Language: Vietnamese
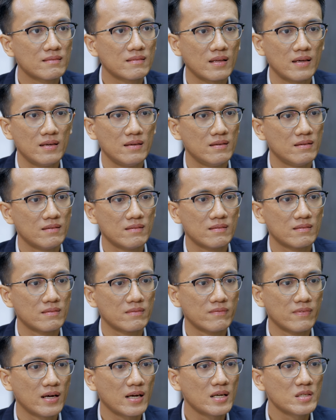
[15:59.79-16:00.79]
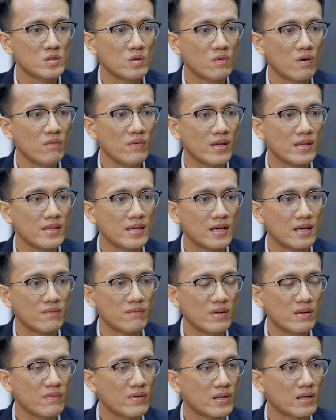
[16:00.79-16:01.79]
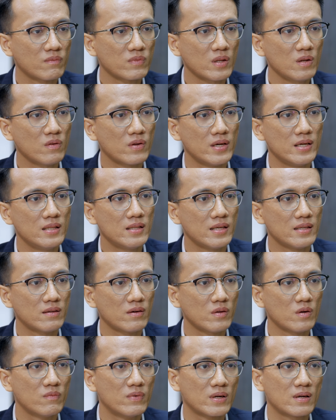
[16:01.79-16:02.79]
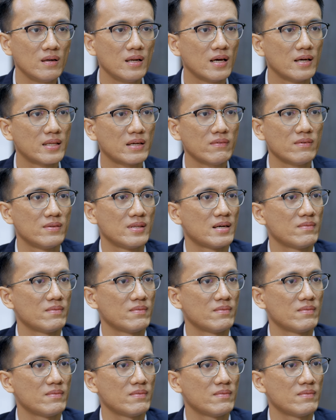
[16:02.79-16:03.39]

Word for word: thì với cái số vốn hiện giờ nếu mình không tích lũy thì cho dù mình có lời trăm phần